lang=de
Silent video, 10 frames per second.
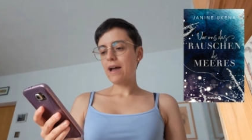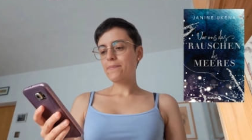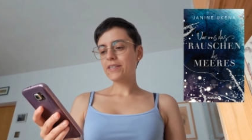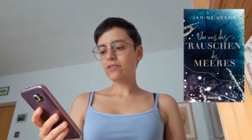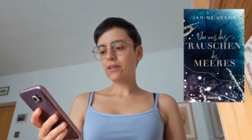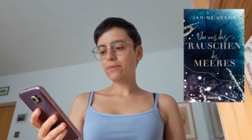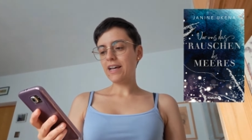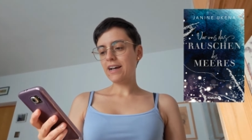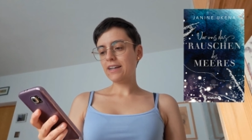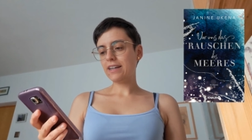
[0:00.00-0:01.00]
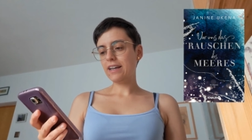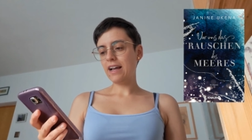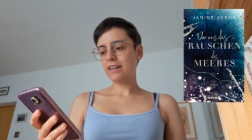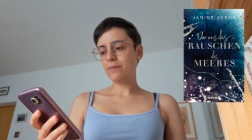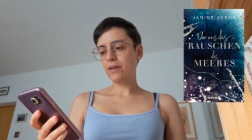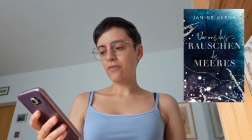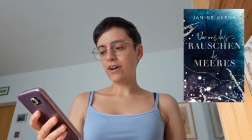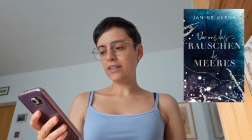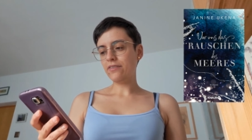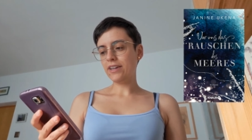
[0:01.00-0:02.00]
bis zu dem Tag, an dem ihr
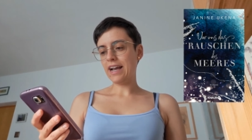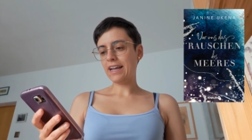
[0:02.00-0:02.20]
Vater wegen